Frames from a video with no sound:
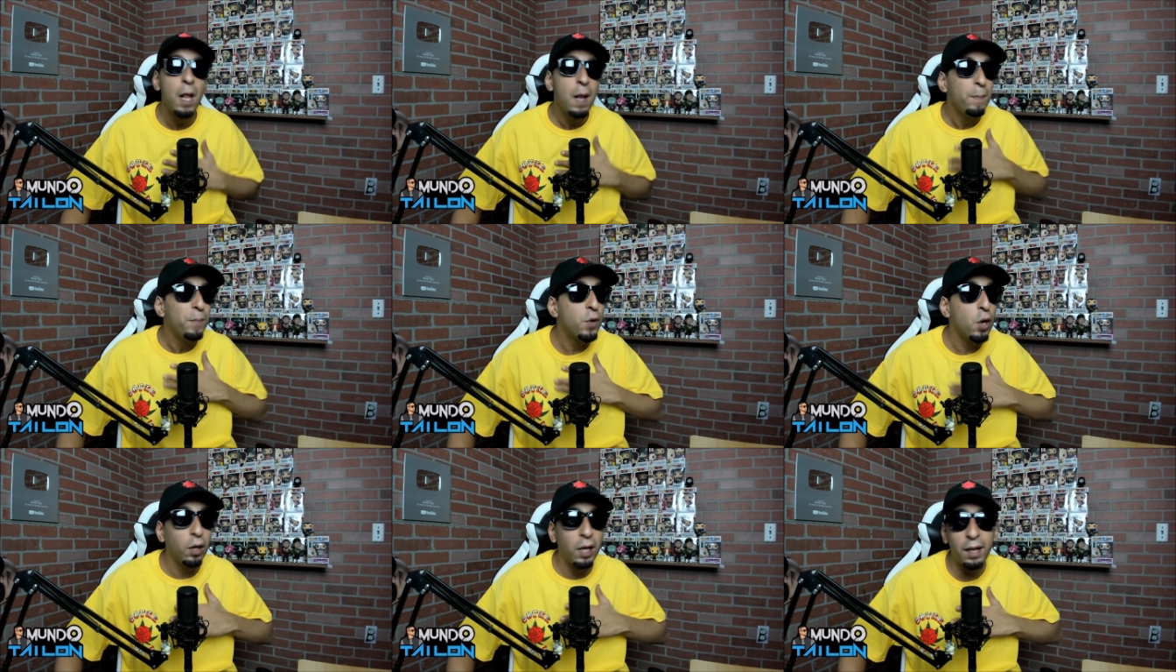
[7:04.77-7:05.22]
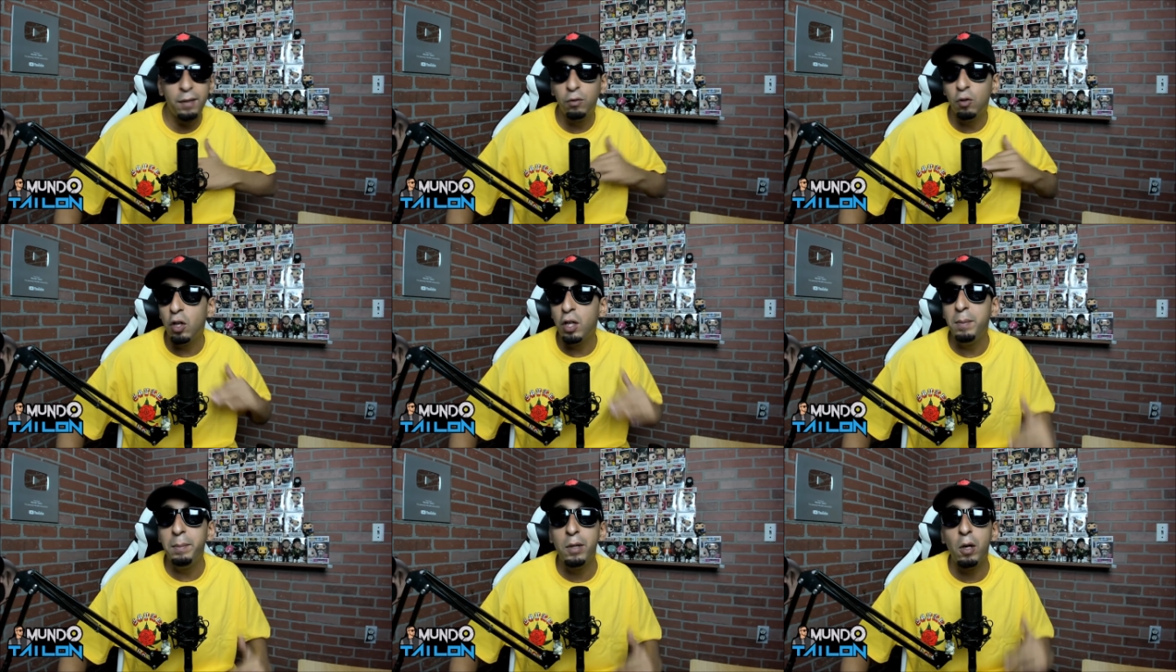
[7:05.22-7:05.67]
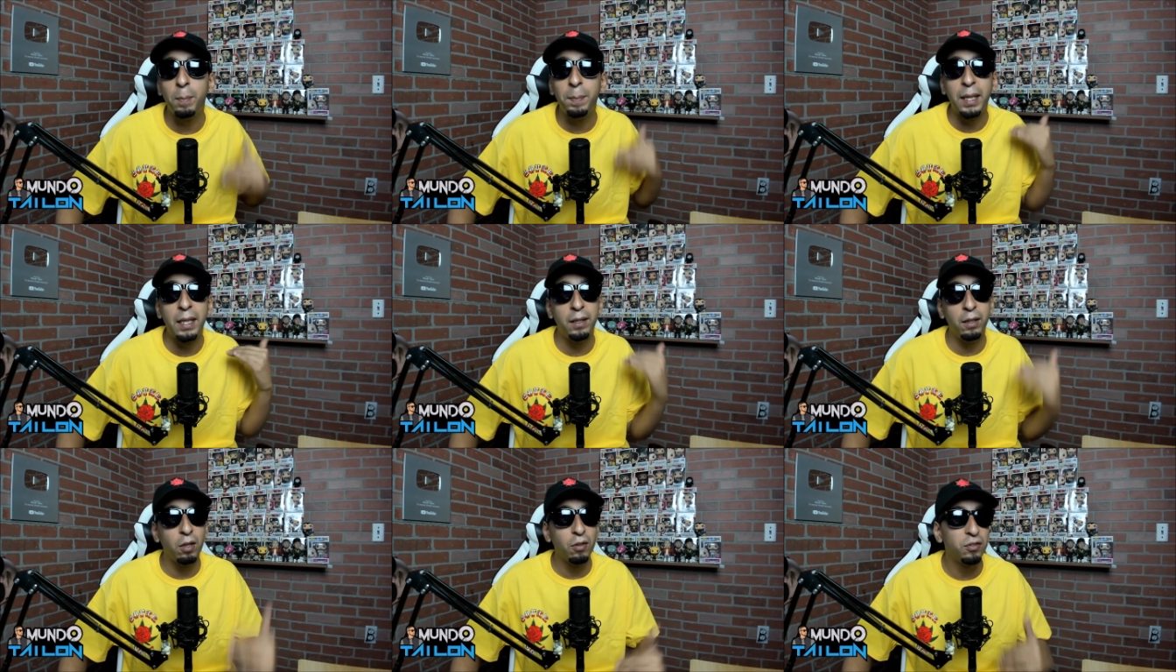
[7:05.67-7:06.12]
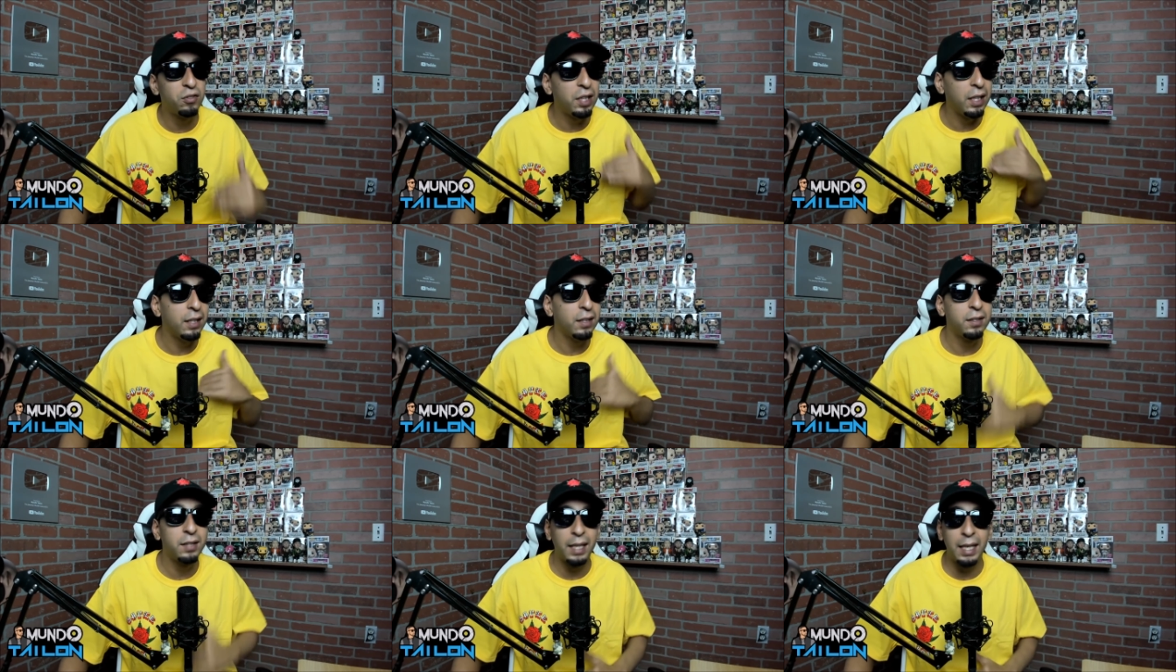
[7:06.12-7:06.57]
Yo les doy mi opinión
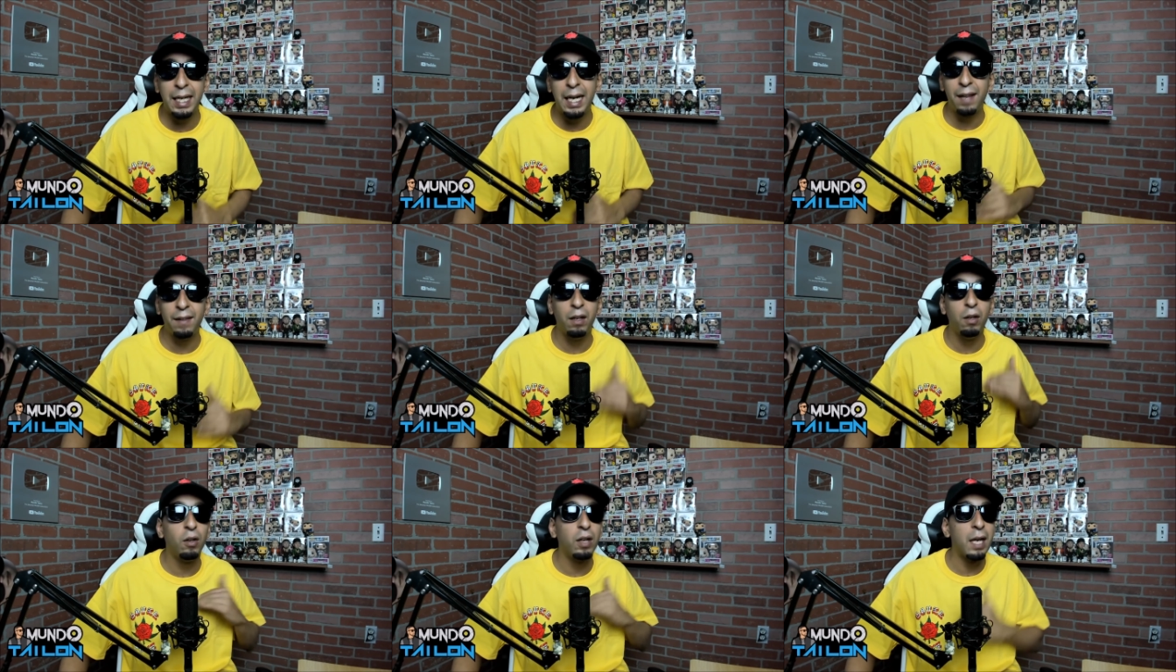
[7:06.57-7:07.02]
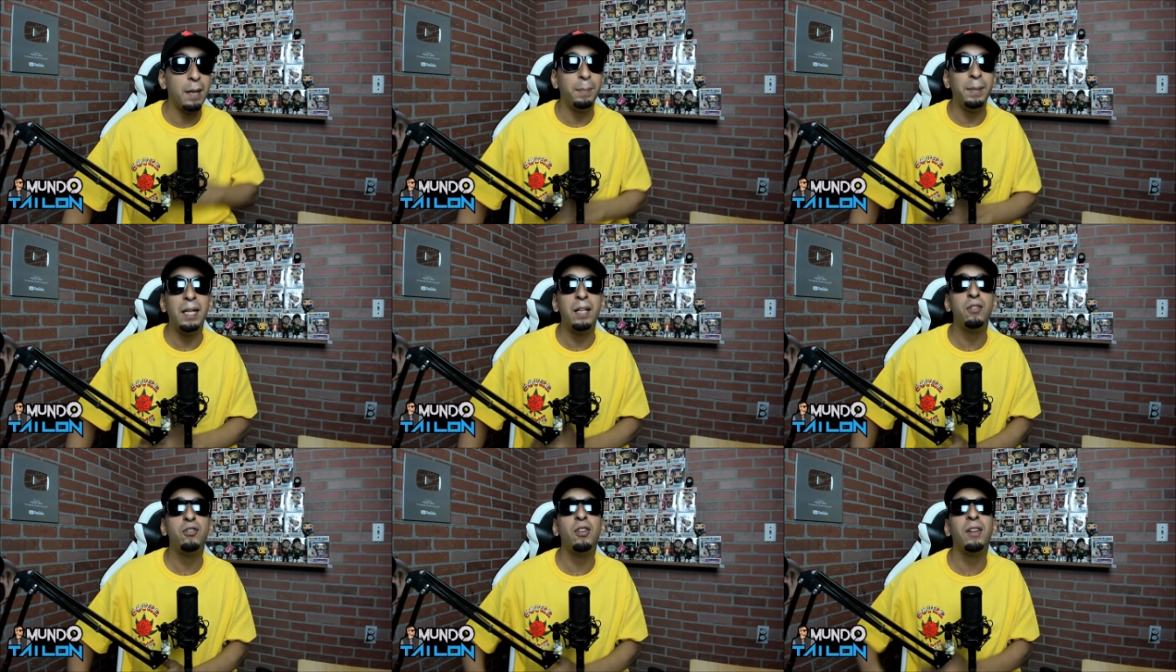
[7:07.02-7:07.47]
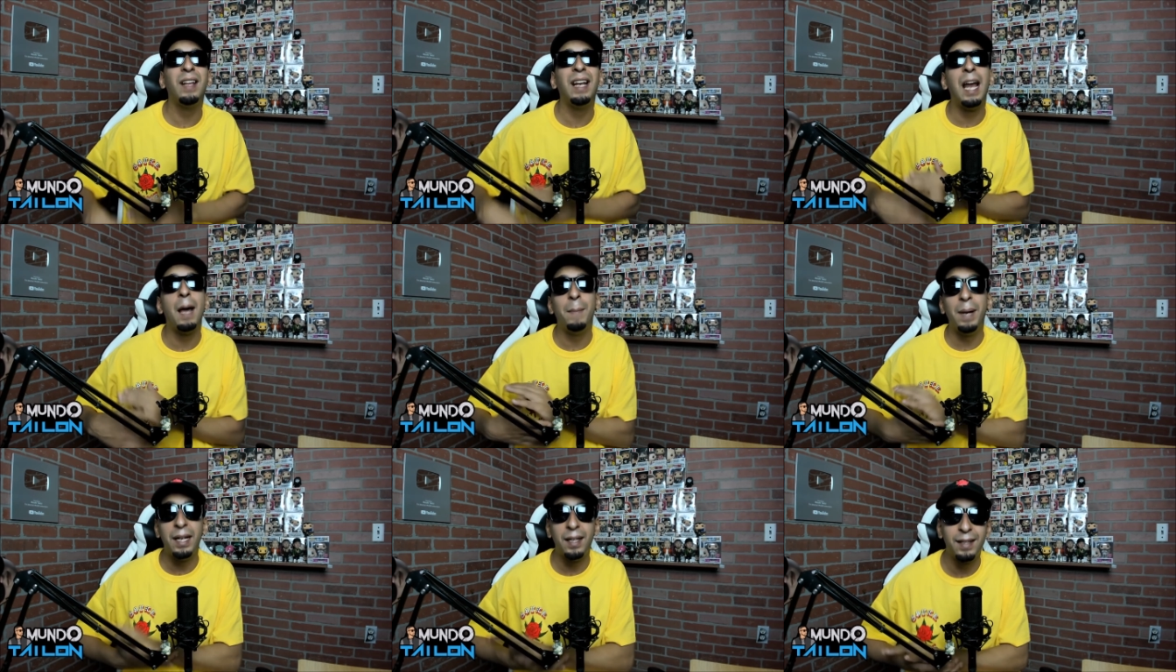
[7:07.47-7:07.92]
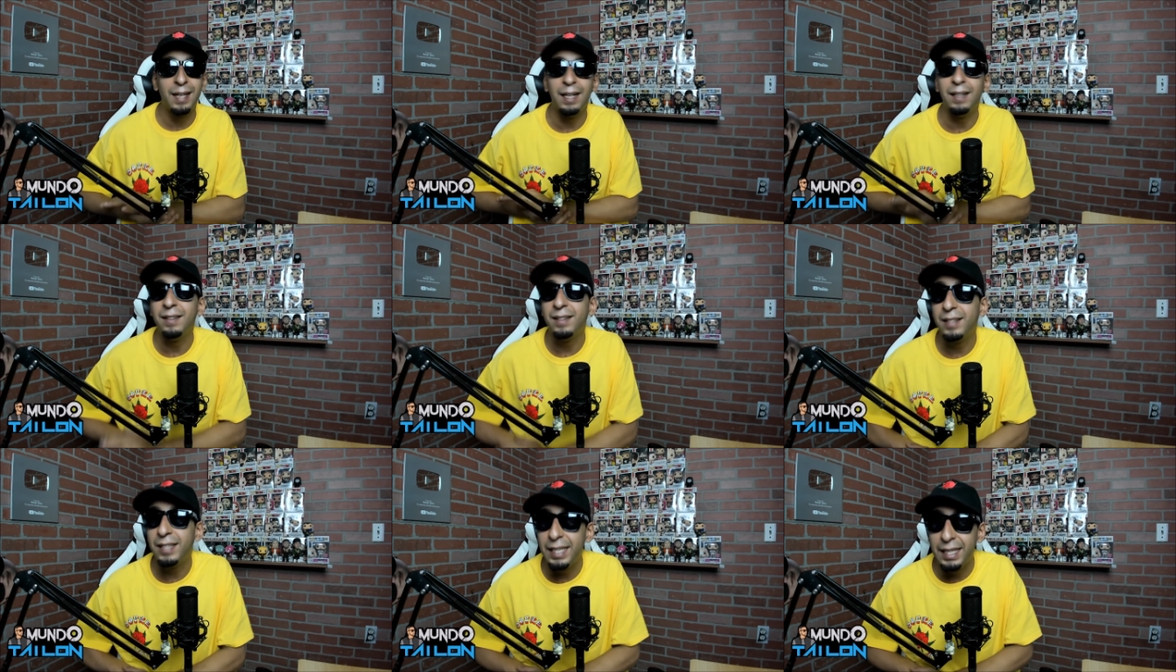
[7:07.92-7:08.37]
sincera de lo que pienso de la
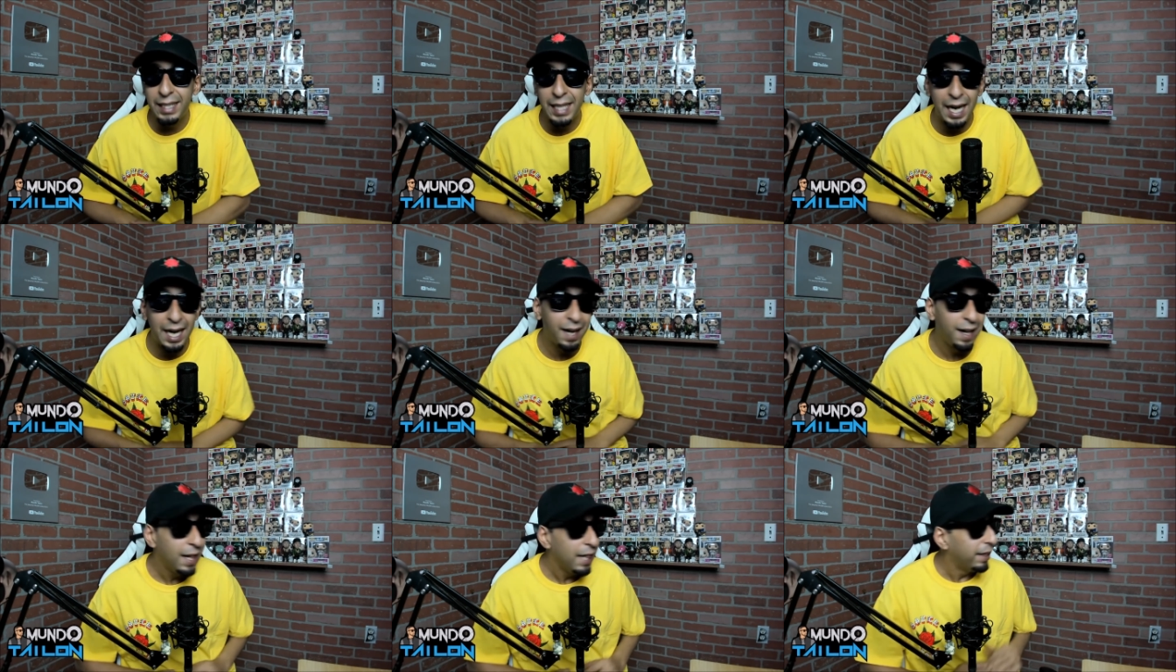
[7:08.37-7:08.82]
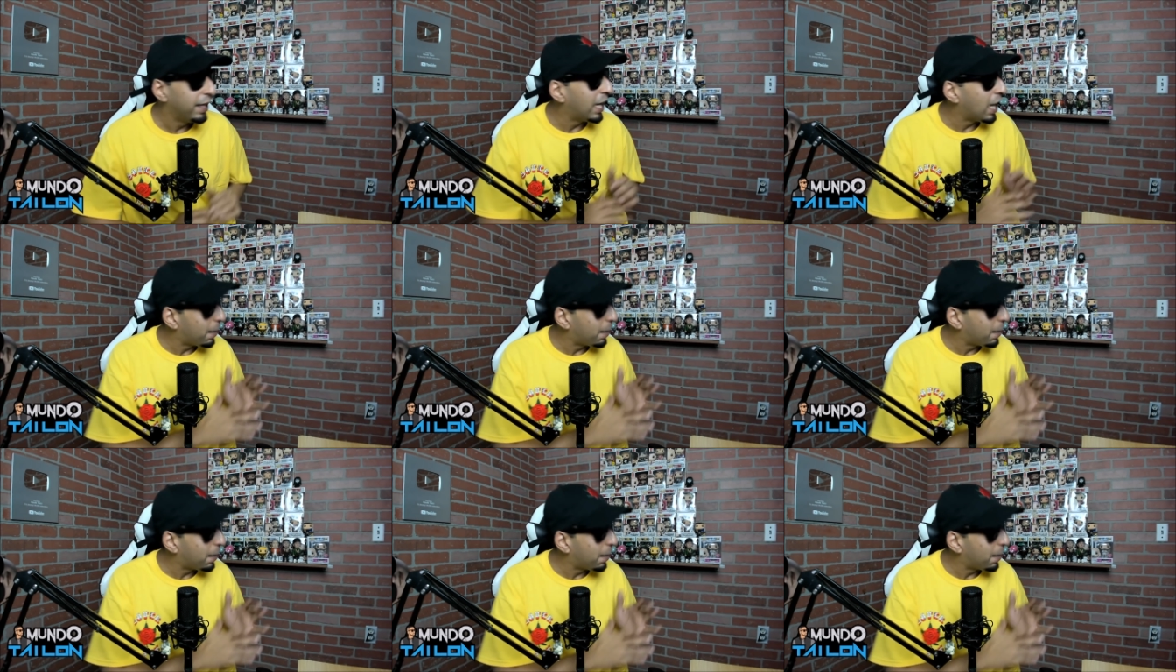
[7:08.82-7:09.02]
mercancía, de la